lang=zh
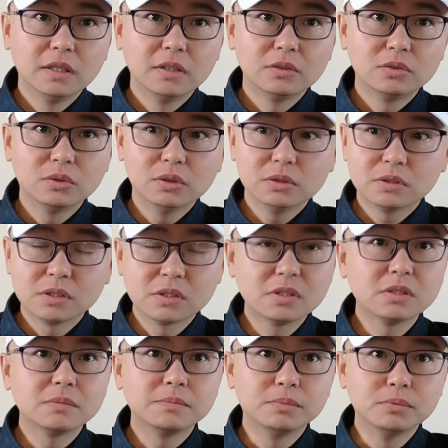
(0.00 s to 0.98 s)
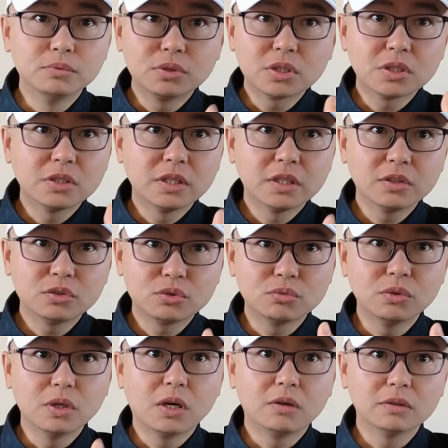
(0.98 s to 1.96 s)
说不是这个
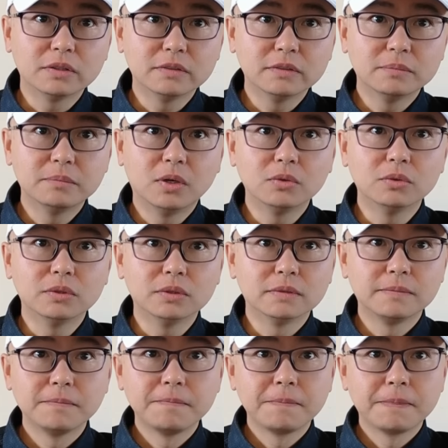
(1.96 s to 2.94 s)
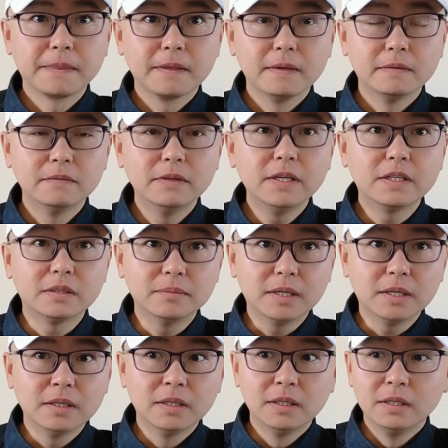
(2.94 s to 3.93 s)
主要的矛盾，为什
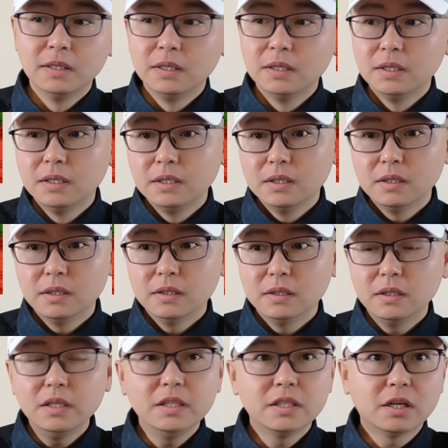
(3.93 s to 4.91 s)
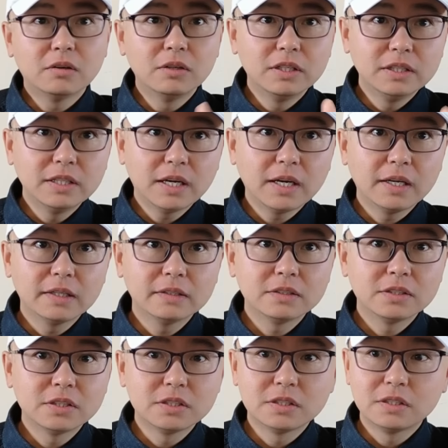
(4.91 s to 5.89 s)
么？ 呃，历朝历代
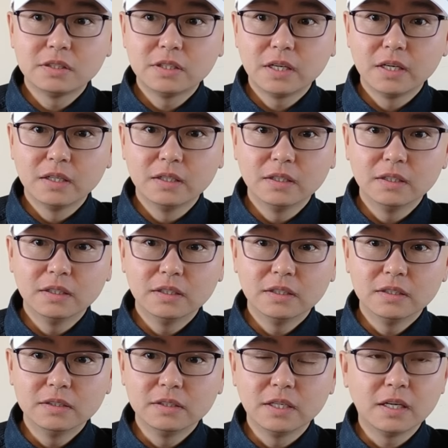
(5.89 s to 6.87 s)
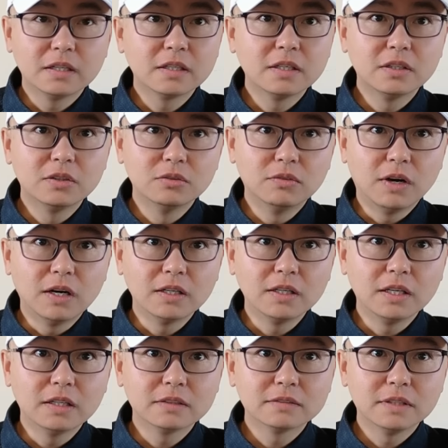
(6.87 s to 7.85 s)
其实这个，你看各种王
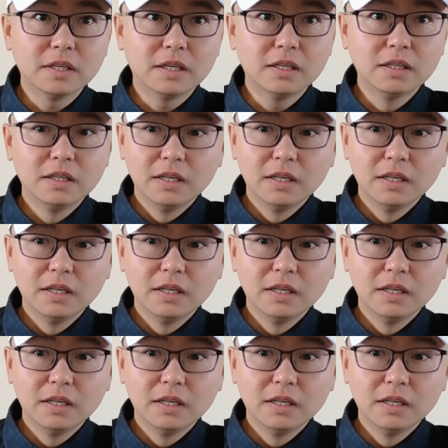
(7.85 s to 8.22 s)
爷啊，